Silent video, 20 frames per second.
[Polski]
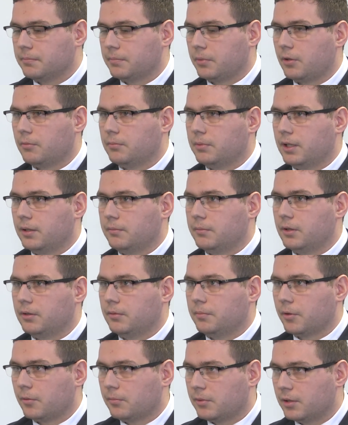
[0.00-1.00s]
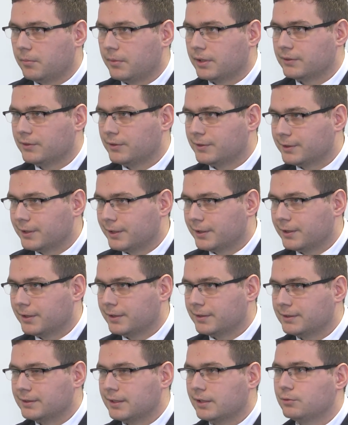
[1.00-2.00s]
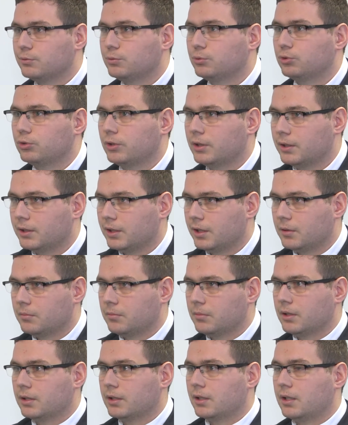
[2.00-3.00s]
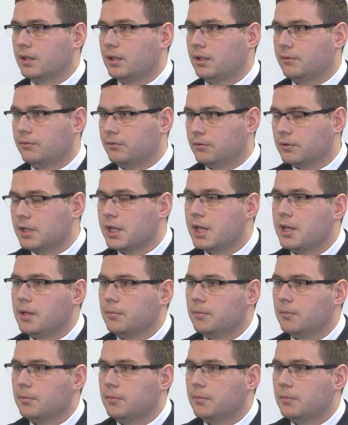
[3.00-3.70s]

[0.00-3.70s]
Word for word: problem, o problemach związanych z zadłużeniem KHW.